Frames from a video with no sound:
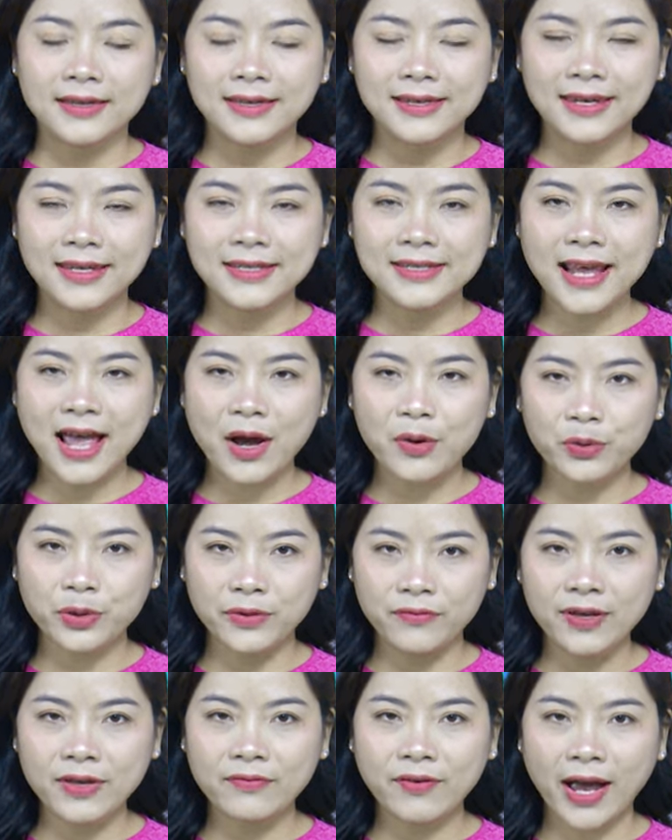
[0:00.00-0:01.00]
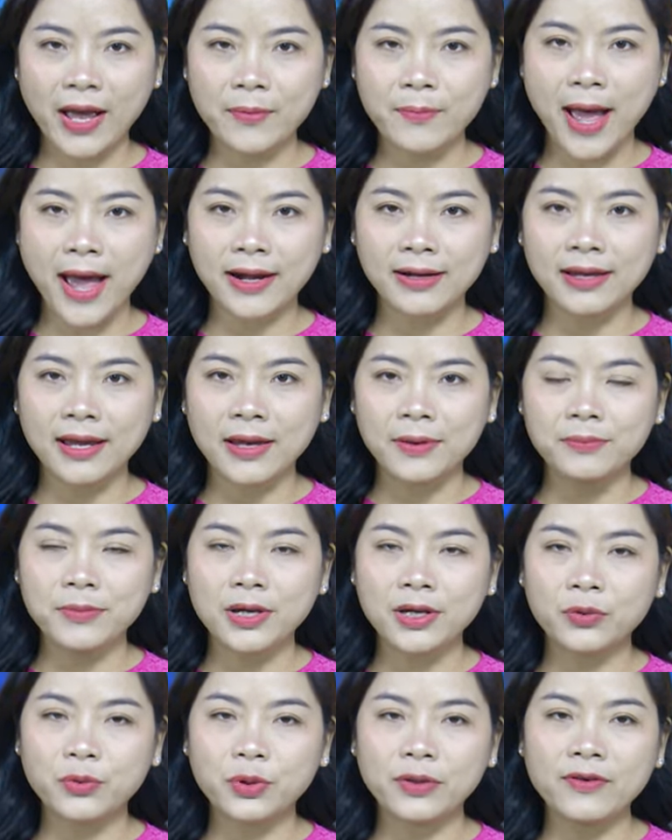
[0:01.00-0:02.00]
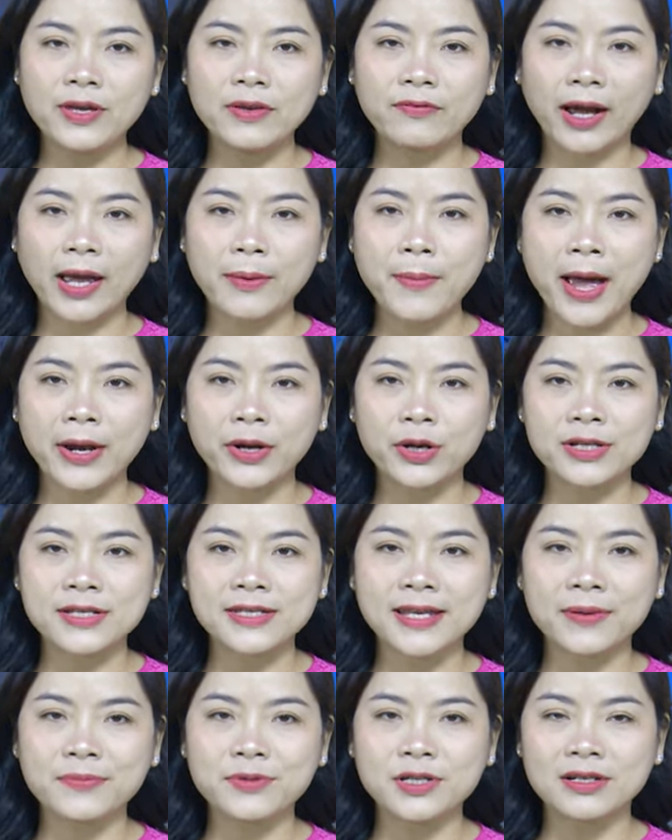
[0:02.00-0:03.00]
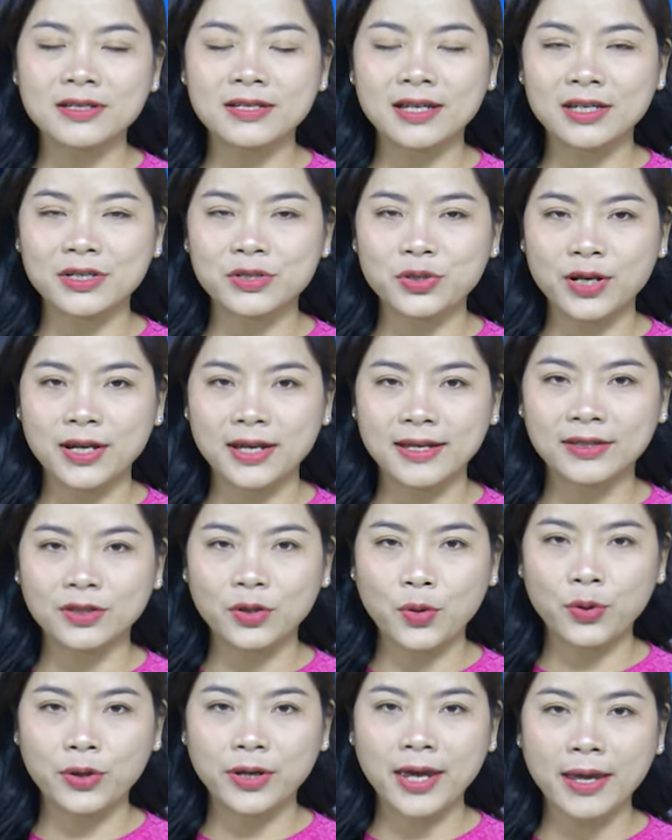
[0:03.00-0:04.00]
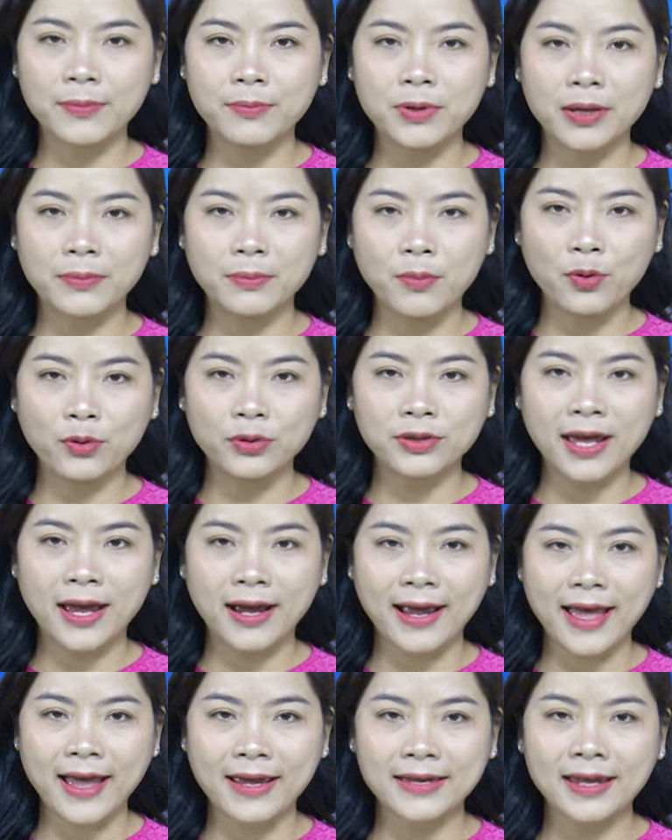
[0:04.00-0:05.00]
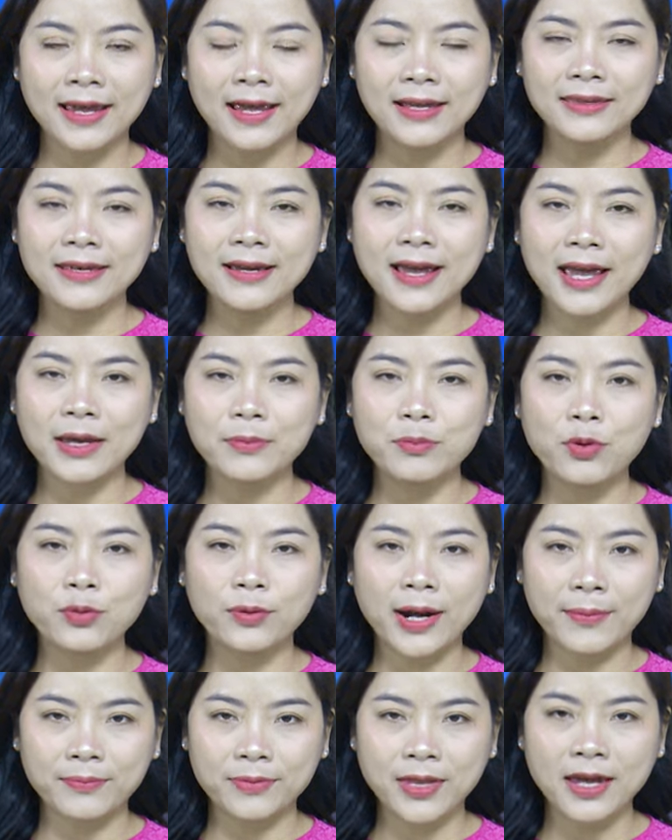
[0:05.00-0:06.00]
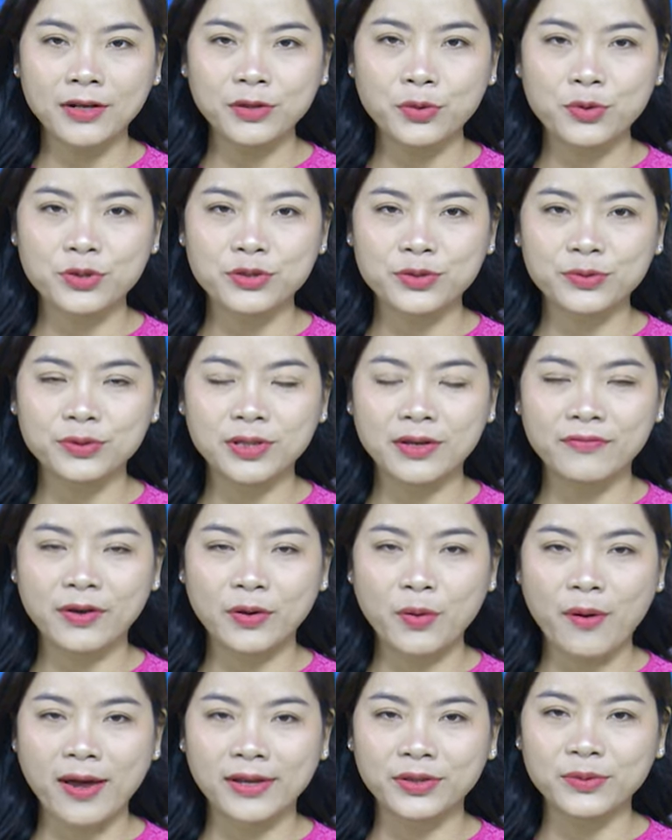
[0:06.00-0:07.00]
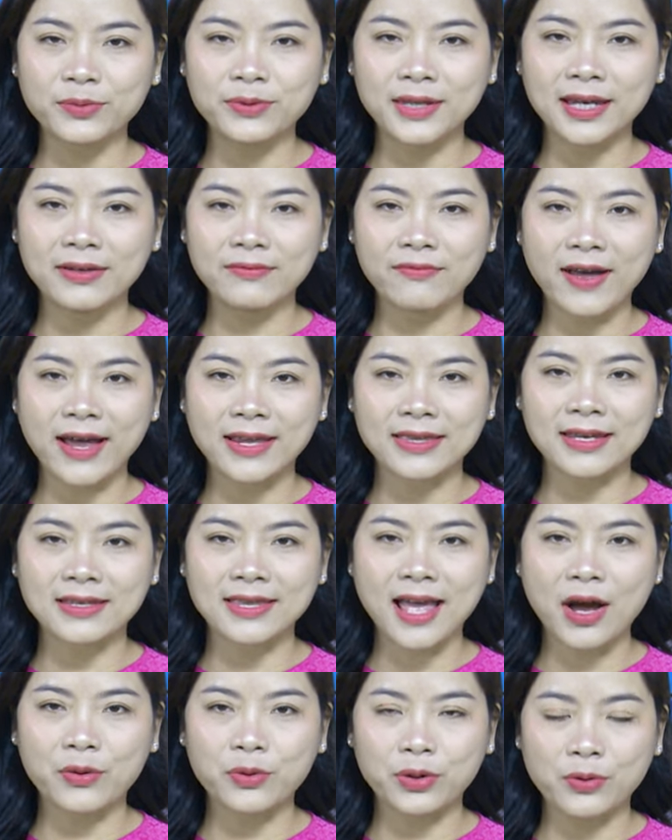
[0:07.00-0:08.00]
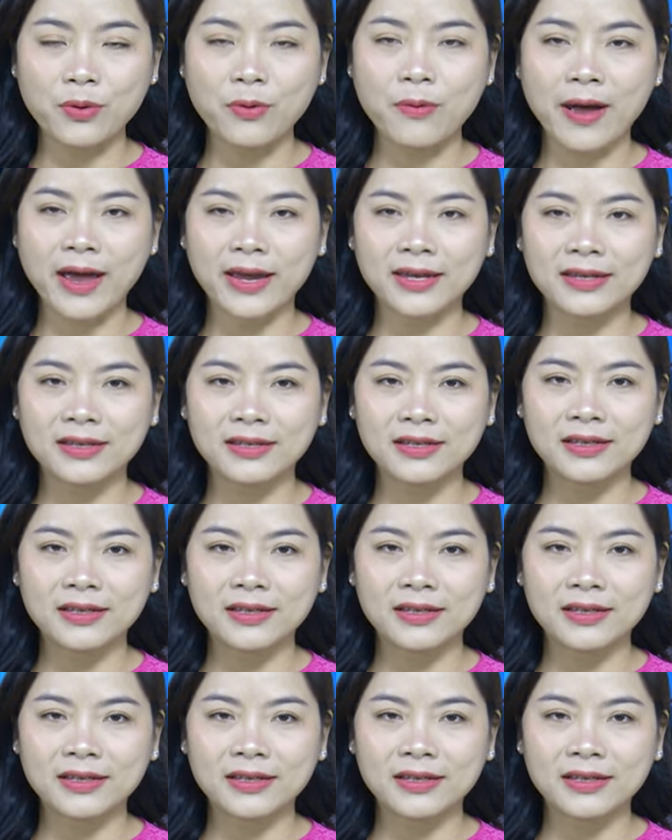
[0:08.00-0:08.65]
Kính chào quý vị và các bạn. Mời quý vị và các bạn đón xem chương trình truyền hình tối ngày 14 tháng 2, tức ngày mùng 5 Tết của Trung tâm Văn hóa Thông tin và Thể thao huyện Quốc Oai.